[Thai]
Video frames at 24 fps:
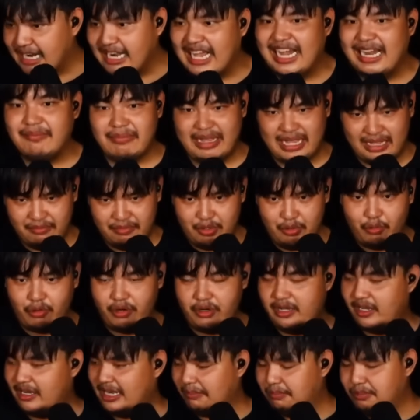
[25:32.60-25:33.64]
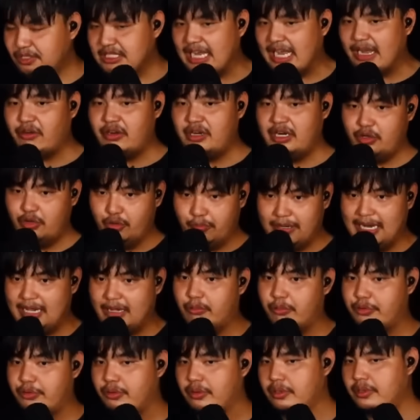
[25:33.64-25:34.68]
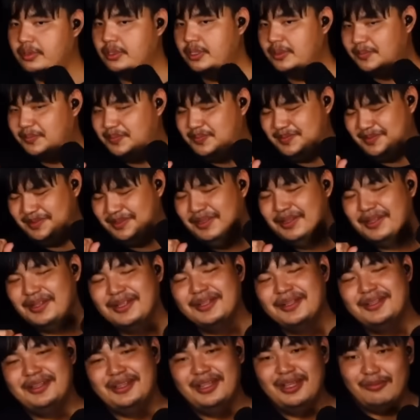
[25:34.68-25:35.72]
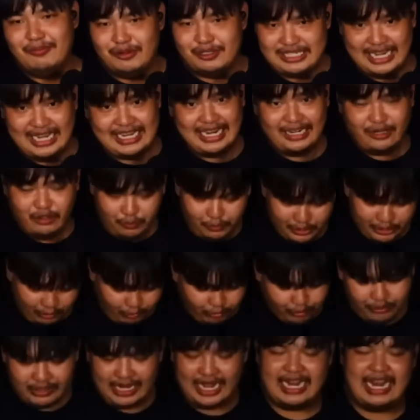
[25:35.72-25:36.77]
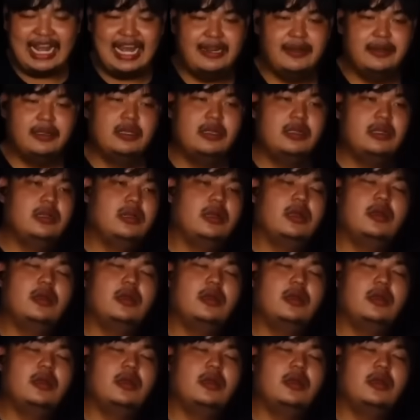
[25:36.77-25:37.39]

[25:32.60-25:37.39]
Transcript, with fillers: ทั้งร้านแม่งมีอยู่คนเดียวกับผู้ชายคนหนึ่งดูบารากูอยู่ ผู้ชายนั่งดูบารากูอยู่หน้าร้าน